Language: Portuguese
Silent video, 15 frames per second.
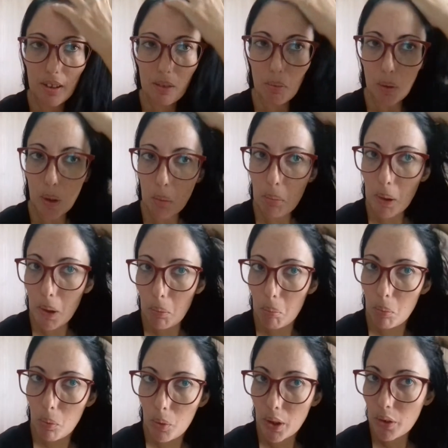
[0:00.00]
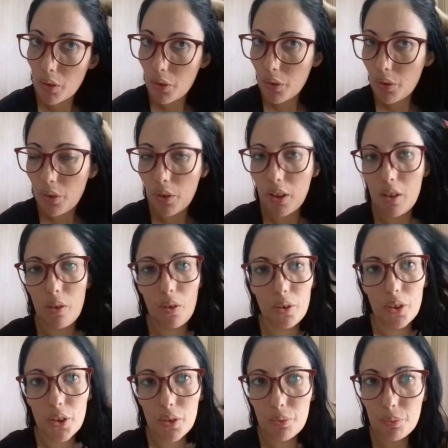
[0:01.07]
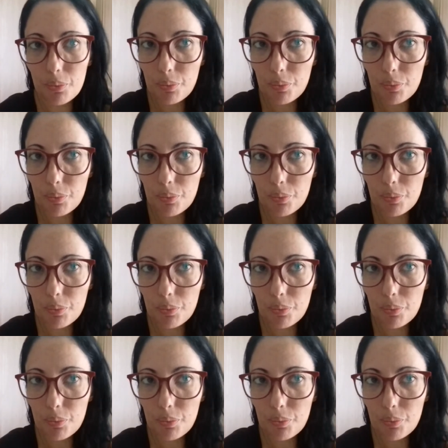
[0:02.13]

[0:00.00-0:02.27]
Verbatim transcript: Que meu cabelo é muito oleoso.